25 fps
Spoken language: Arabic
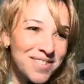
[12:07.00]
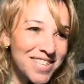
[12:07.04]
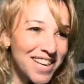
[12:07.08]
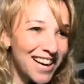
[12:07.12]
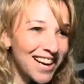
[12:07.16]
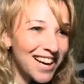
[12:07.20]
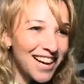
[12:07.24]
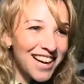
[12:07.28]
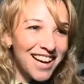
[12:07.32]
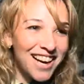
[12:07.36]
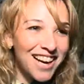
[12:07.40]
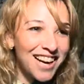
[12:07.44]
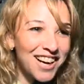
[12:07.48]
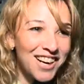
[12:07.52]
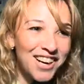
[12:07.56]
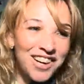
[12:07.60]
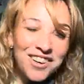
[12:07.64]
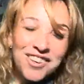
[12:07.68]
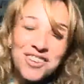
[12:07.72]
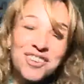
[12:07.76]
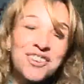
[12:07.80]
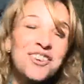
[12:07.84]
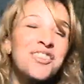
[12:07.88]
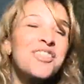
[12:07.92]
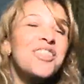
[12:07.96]
الصحة
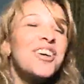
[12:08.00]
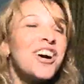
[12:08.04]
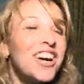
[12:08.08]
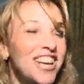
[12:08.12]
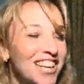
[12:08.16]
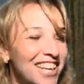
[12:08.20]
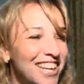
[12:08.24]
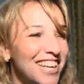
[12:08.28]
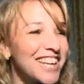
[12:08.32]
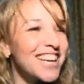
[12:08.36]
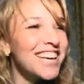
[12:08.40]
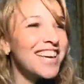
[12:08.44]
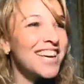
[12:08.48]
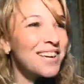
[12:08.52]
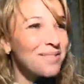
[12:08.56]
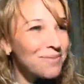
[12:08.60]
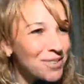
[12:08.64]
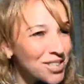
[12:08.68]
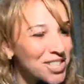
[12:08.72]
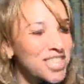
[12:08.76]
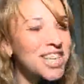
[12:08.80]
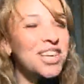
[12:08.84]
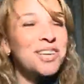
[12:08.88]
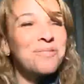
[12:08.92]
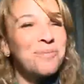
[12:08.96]
ويظهر لي
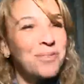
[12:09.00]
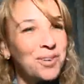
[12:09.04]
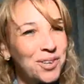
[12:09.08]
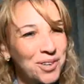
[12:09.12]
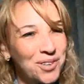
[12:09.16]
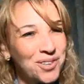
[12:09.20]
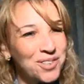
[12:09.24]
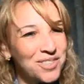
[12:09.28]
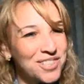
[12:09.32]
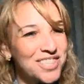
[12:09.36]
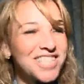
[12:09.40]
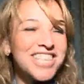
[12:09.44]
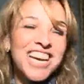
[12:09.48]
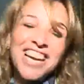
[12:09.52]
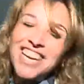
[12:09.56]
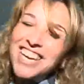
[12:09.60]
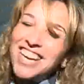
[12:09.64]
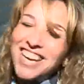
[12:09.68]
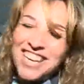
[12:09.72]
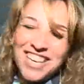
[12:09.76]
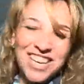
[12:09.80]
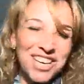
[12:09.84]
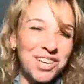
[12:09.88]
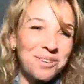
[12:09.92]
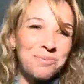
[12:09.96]
باش يربحوا إن شاء
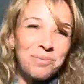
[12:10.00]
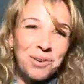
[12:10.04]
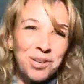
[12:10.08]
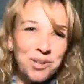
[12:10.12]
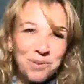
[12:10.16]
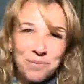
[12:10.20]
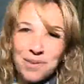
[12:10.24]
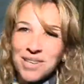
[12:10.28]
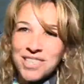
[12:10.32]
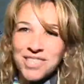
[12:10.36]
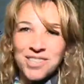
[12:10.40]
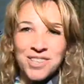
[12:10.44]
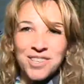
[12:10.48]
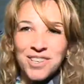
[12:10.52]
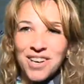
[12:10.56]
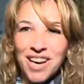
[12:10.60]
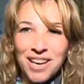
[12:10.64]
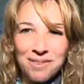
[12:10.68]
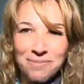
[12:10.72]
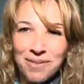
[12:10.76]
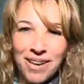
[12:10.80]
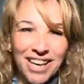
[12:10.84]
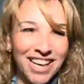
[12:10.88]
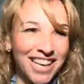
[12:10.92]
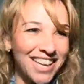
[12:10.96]
الله يربحوا باسكو
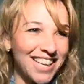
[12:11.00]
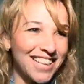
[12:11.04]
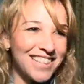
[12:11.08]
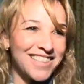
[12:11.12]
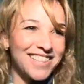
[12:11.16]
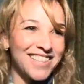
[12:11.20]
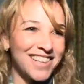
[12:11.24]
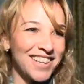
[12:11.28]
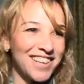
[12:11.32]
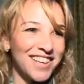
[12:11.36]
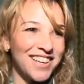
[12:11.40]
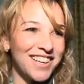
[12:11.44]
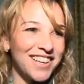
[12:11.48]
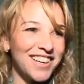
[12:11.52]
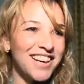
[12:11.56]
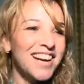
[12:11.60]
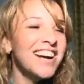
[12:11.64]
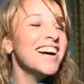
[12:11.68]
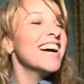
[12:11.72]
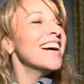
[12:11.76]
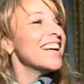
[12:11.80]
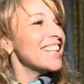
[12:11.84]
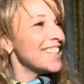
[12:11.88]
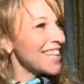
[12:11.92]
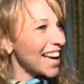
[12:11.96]
الميغيت
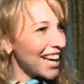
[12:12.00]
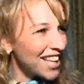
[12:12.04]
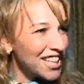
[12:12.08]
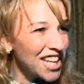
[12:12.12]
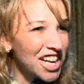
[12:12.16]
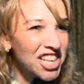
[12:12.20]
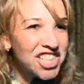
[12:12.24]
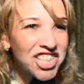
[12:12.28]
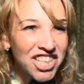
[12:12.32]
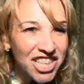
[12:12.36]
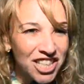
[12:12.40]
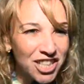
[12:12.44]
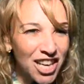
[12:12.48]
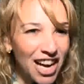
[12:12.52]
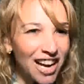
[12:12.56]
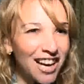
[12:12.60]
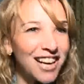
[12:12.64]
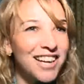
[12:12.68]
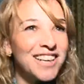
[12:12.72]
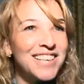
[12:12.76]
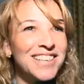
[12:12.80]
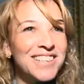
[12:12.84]
نحنا جينا